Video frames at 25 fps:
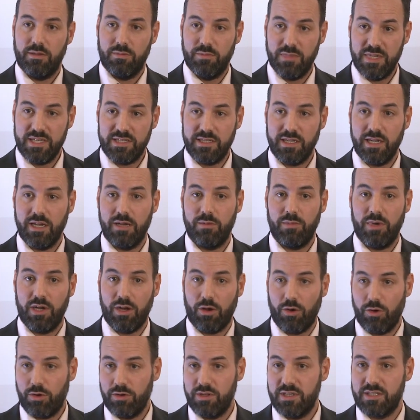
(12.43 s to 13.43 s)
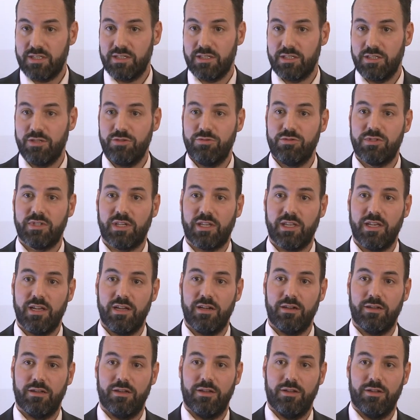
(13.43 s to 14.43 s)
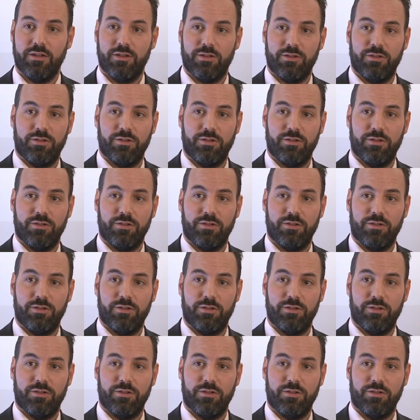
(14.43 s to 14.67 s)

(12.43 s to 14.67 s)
mais également la reconnaissance industrielle.